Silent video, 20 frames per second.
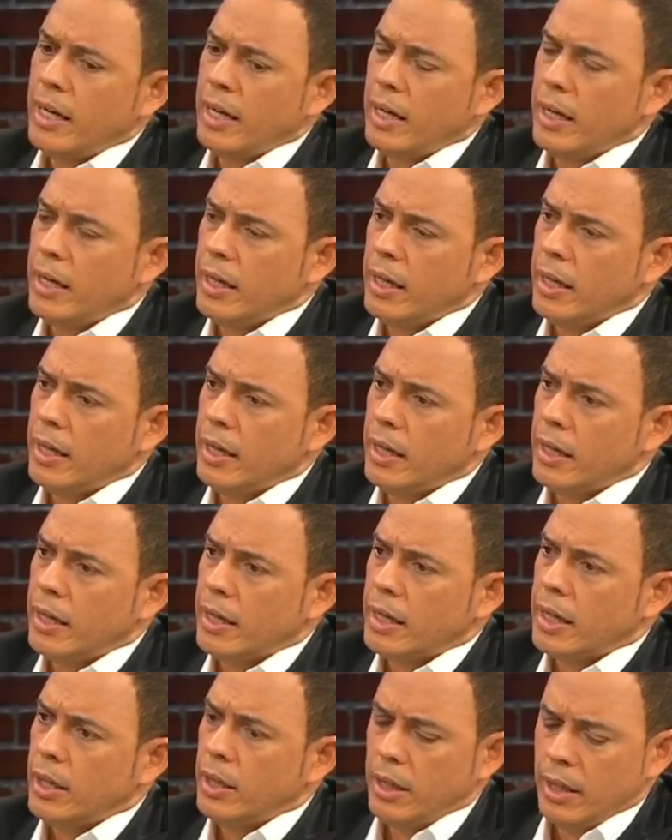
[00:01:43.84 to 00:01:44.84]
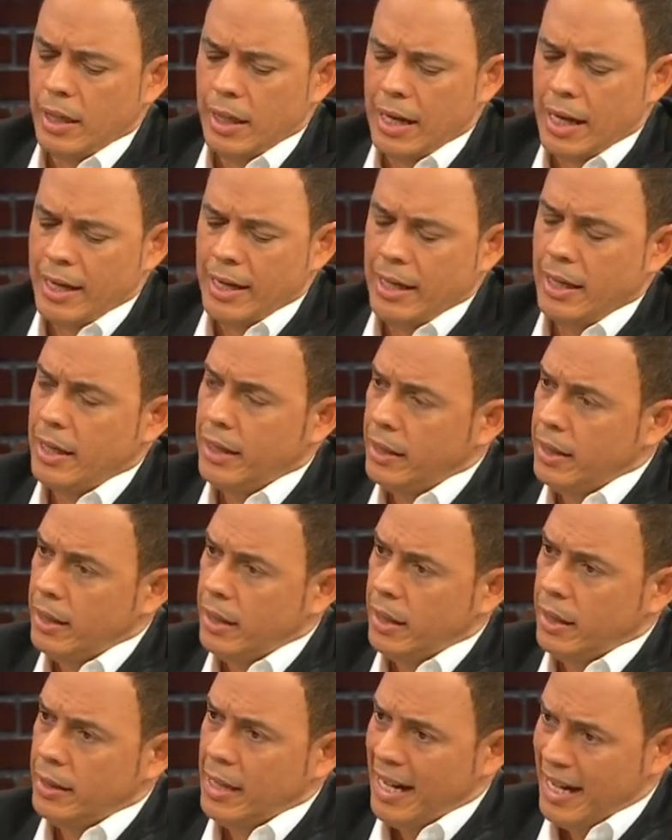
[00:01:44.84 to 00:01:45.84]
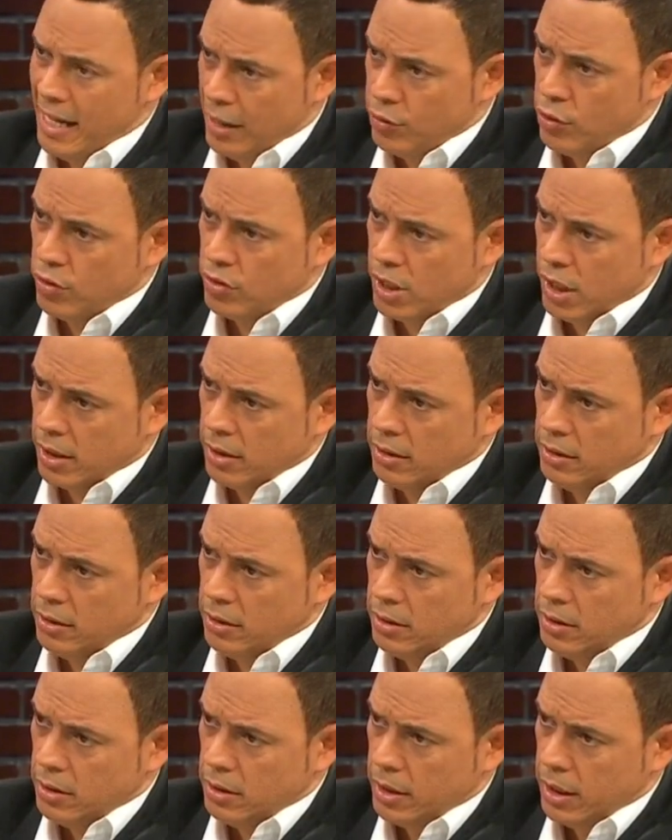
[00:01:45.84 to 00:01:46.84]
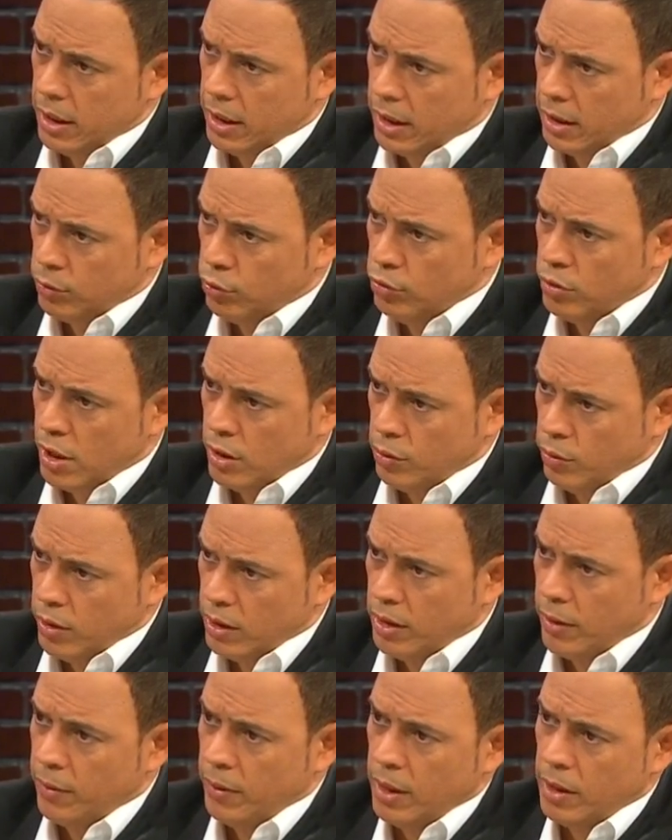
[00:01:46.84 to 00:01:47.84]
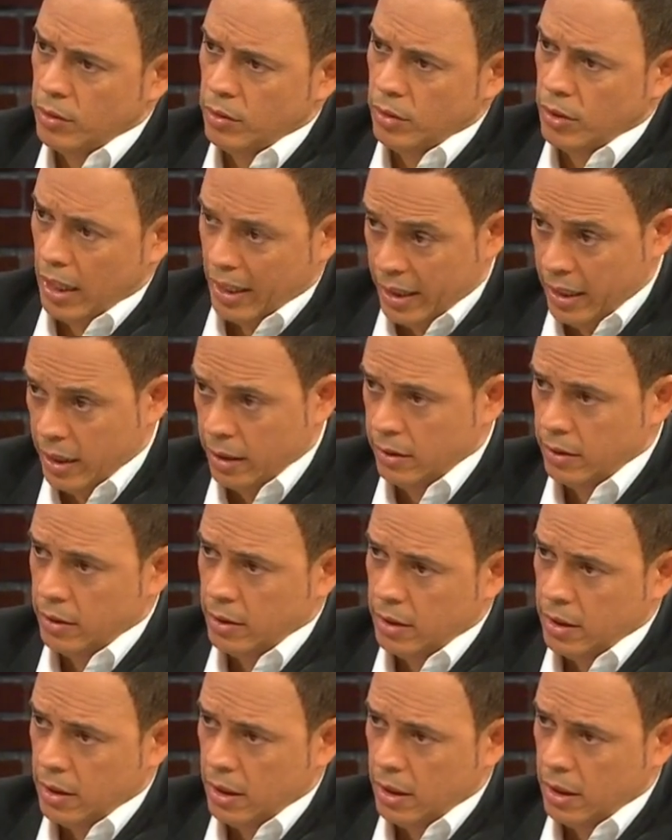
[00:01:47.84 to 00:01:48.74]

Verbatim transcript: que, que en la gira de, de Alejandro San, eh, que tú se la estuviste abriendo, la gira